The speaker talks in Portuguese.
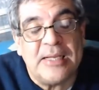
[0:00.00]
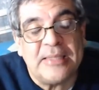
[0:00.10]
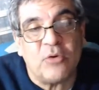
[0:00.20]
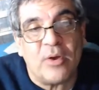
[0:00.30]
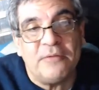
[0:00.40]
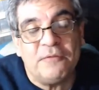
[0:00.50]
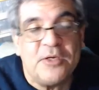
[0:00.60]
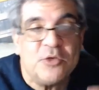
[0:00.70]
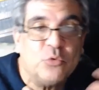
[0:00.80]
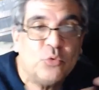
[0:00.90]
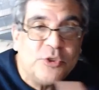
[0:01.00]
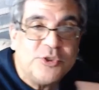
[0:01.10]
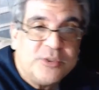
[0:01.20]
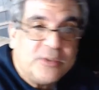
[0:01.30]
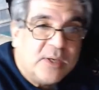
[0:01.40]
Então, a
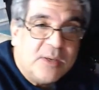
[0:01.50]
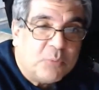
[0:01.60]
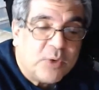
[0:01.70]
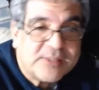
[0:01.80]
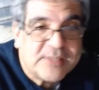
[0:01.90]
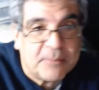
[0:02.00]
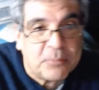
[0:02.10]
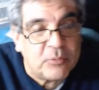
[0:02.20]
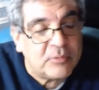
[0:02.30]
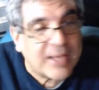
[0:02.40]
infinitude por exemplo,